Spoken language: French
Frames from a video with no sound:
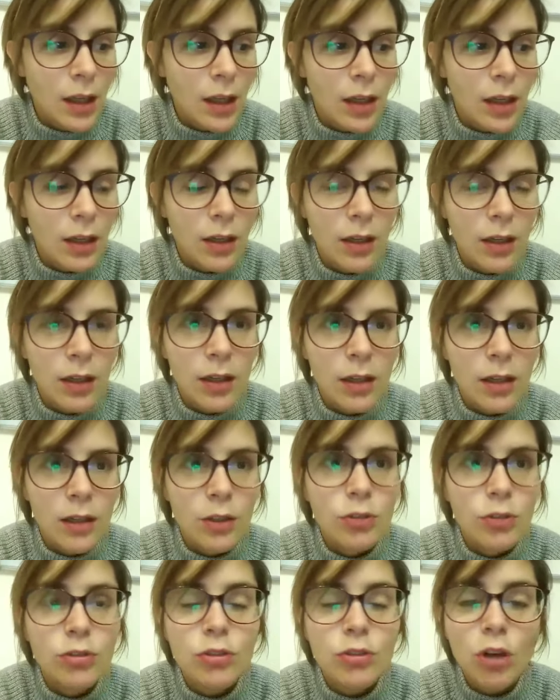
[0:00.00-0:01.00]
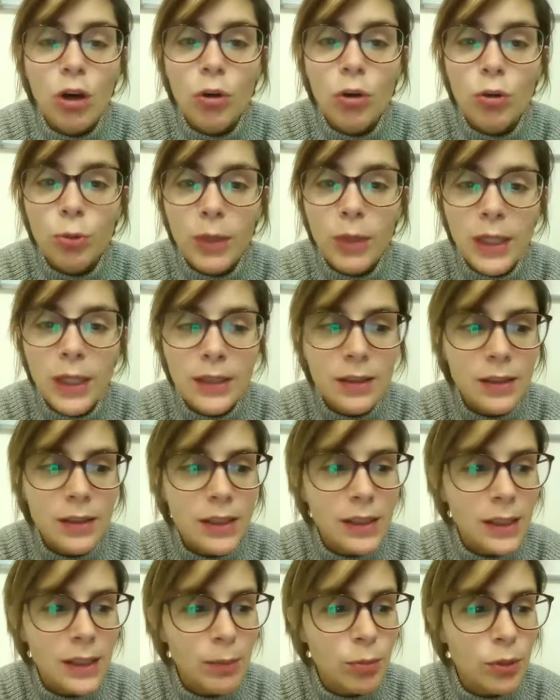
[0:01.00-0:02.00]
euh, le temps, lui, était
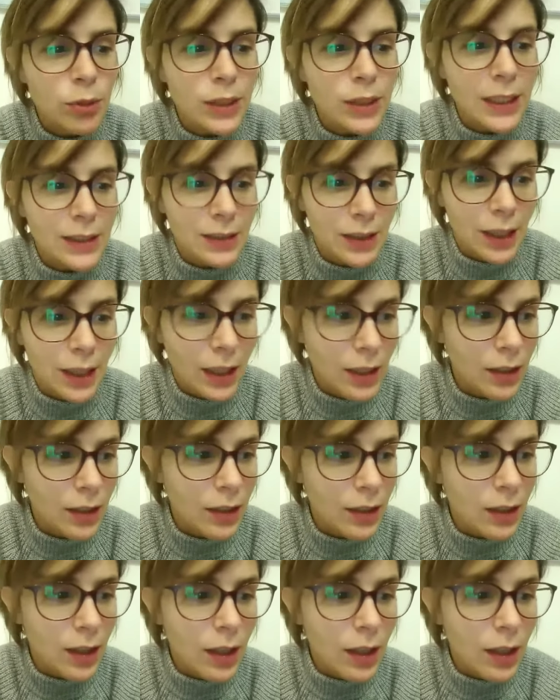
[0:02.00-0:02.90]
disciple d'Atal,